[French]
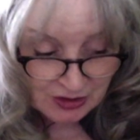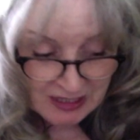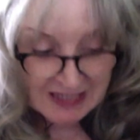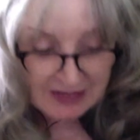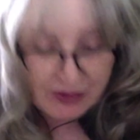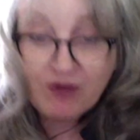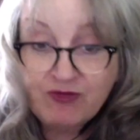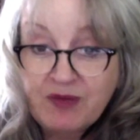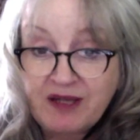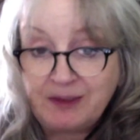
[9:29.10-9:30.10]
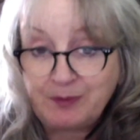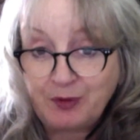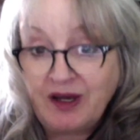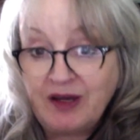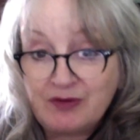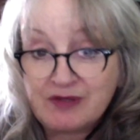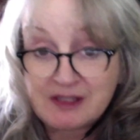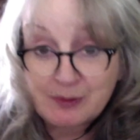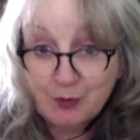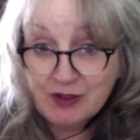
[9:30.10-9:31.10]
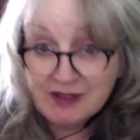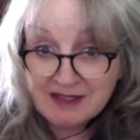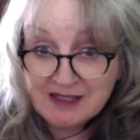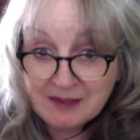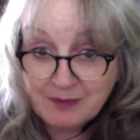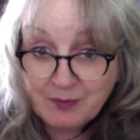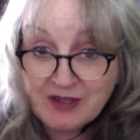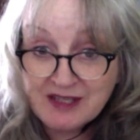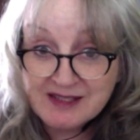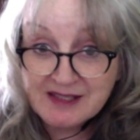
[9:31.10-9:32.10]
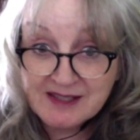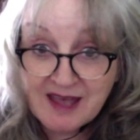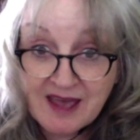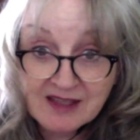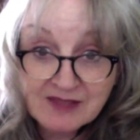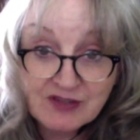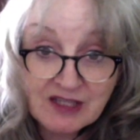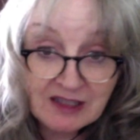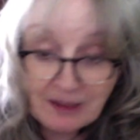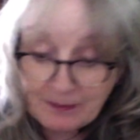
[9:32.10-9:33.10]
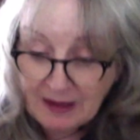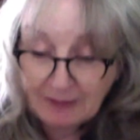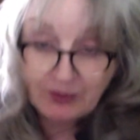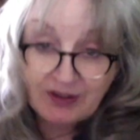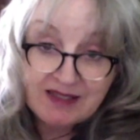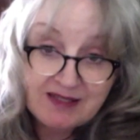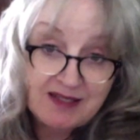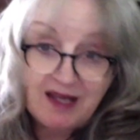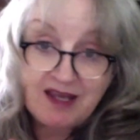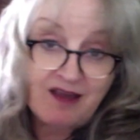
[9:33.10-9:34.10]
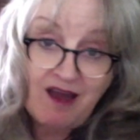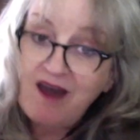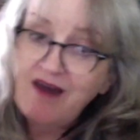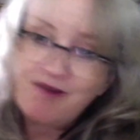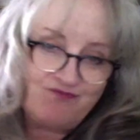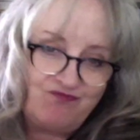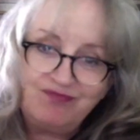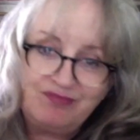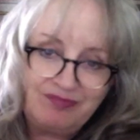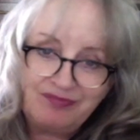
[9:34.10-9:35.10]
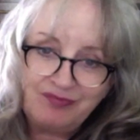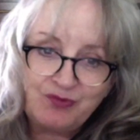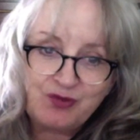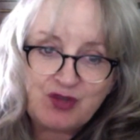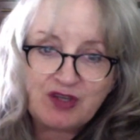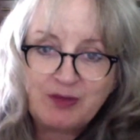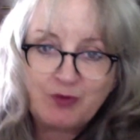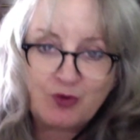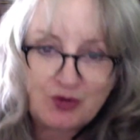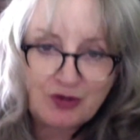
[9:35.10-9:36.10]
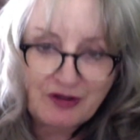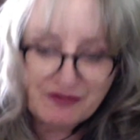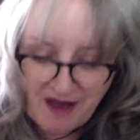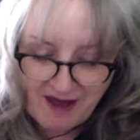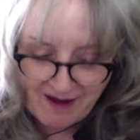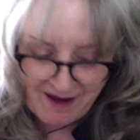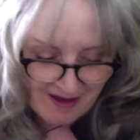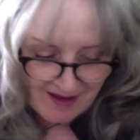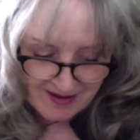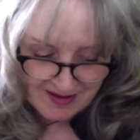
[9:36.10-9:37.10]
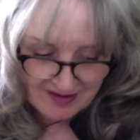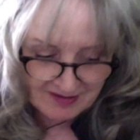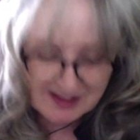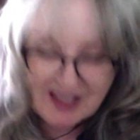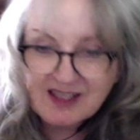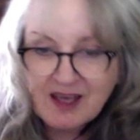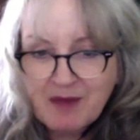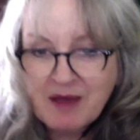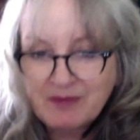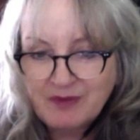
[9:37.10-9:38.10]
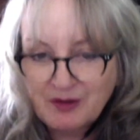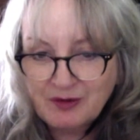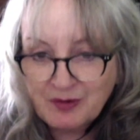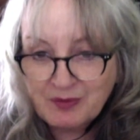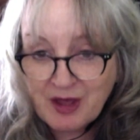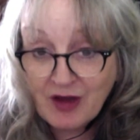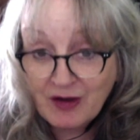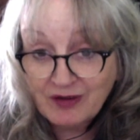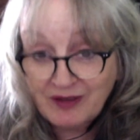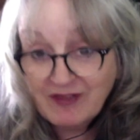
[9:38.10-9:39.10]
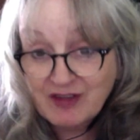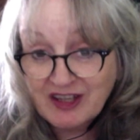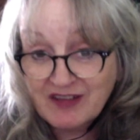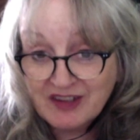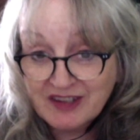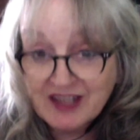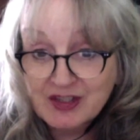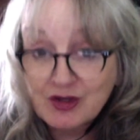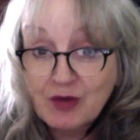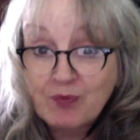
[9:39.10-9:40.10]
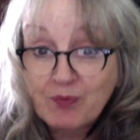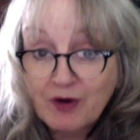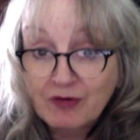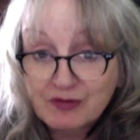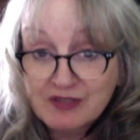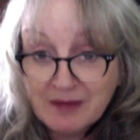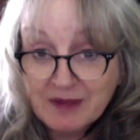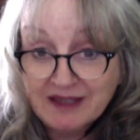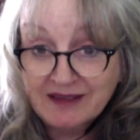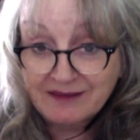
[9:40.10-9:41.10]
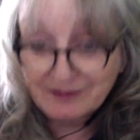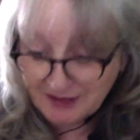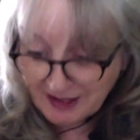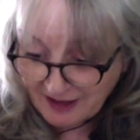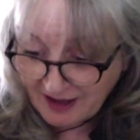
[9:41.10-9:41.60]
Ne vous mêlez pas à une dispute si ce n'est pas nécessaire. Si vous êtes capable de rester à l'écart, vous auriez beau jeu de le faire. Et ce serait même une meilleure, à votre avantage de ne pas vous en mêler. D'accord.